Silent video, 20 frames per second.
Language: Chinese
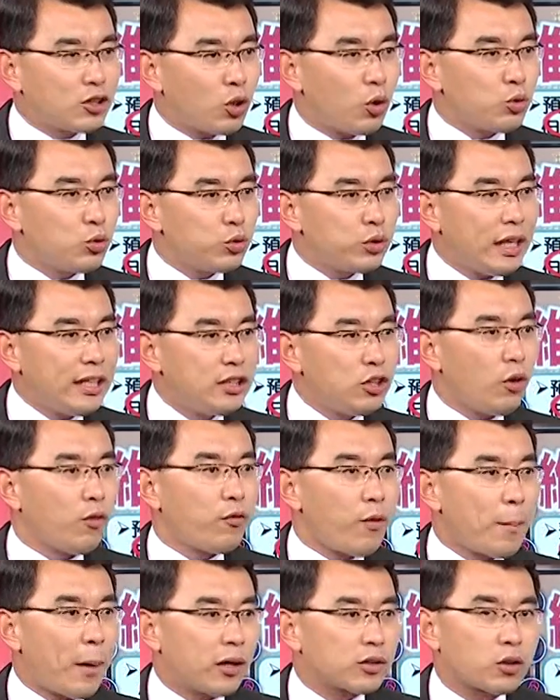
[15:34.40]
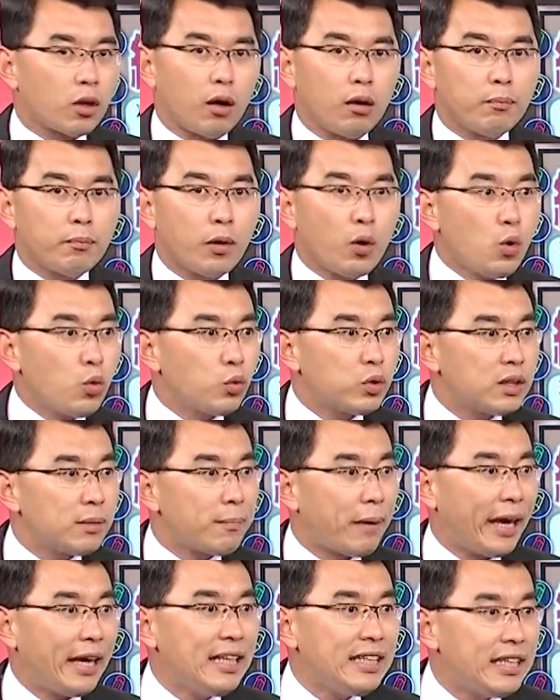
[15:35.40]
洲出现金融风暴的时候，美国股市
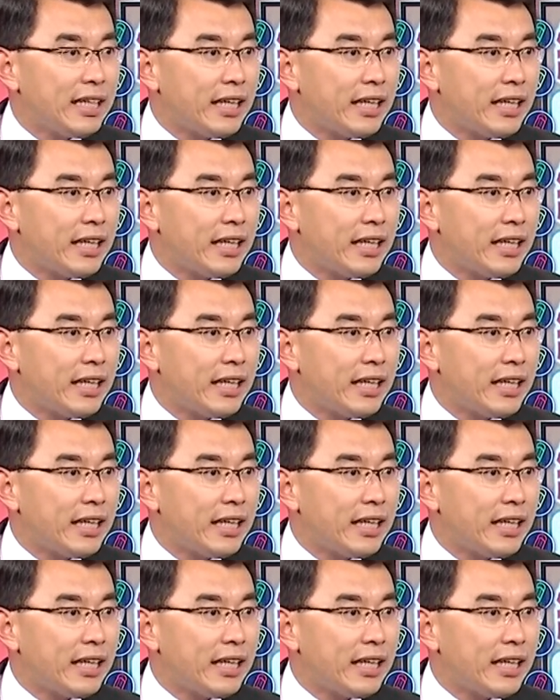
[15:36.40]
没